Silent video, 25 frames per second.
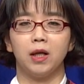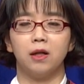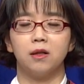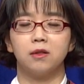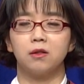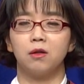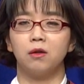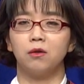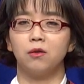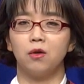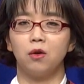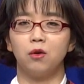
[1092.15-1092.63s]

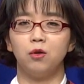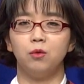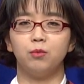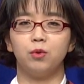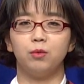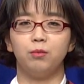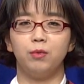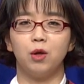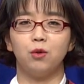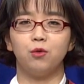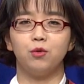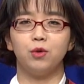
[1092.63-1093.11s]
성경은
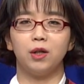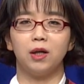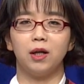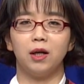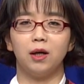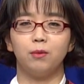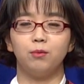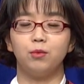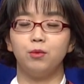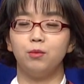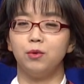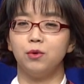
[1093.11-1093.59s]
분명
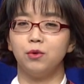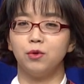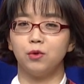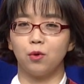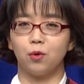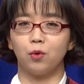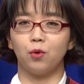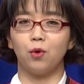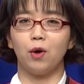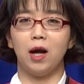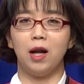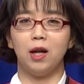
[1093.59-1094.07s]
우리가
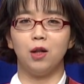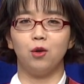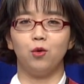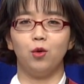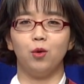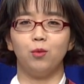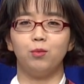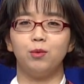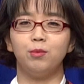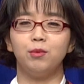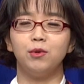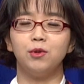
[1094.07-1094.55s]
부분적으로
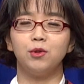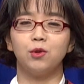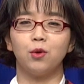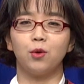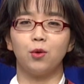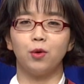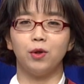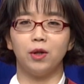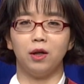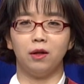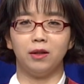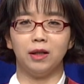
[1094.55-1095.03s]
알고
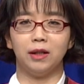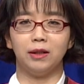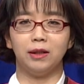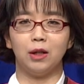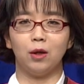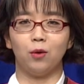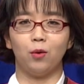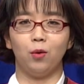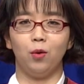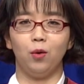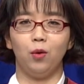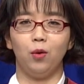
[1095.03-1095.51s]
부분적으로
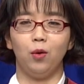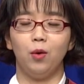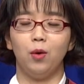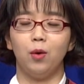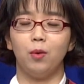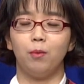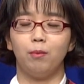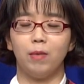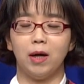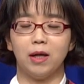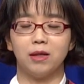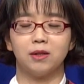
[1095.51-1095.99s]
예언한다고
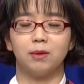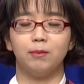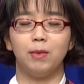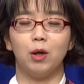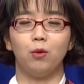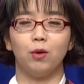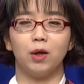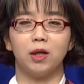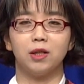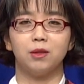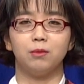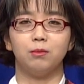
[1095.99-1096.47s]

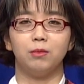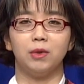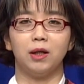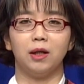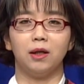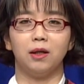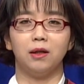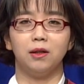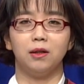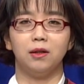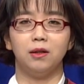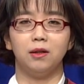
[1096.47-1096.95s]
말씀하고
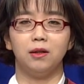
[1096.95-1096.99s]
계십니다.